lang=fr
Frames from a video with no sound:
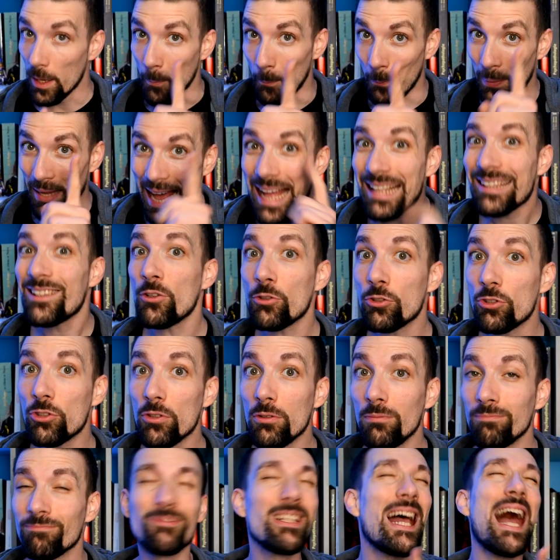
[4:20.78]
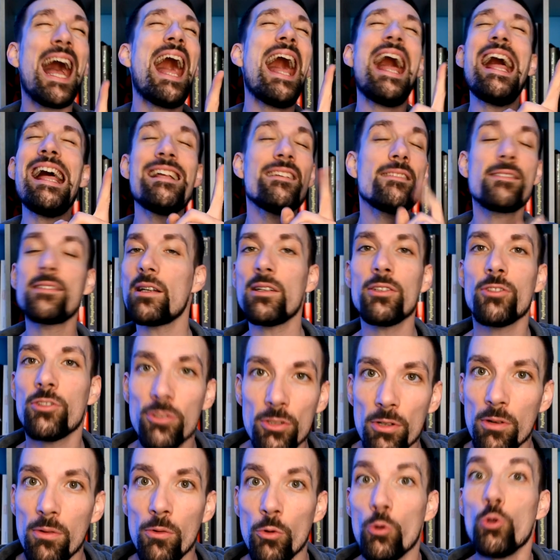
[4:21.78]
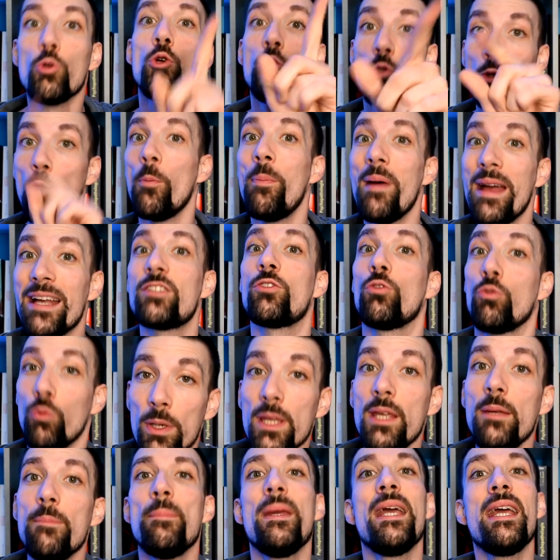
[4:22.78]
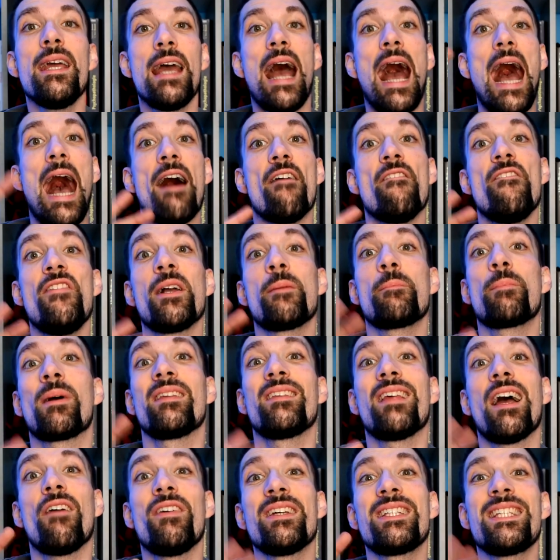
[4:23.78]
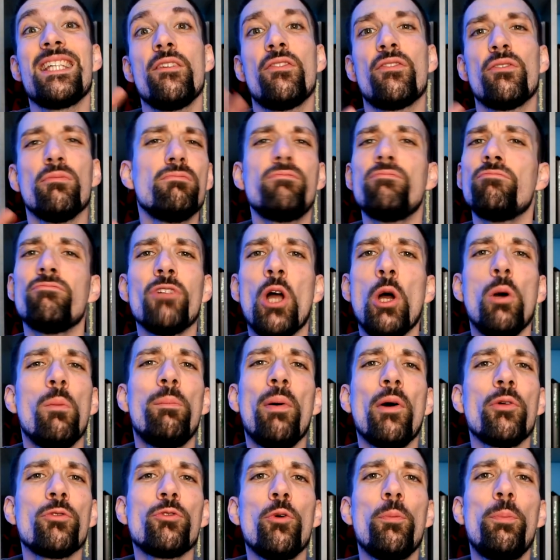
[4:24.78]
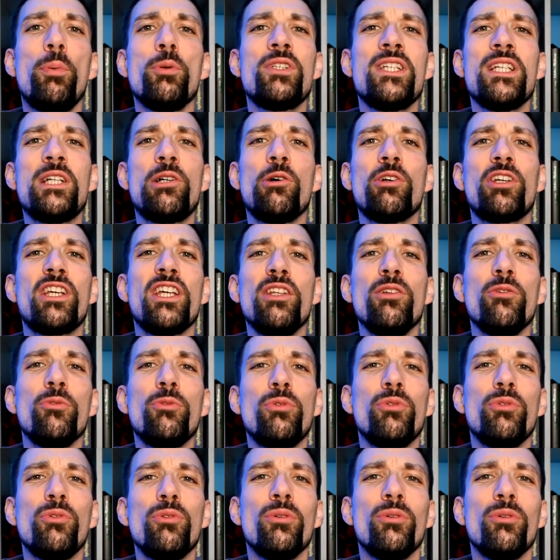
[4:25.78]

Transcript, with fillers: Mais attention, attention Une baisse oui, mais avec préservatif. Bande de petits coquinous.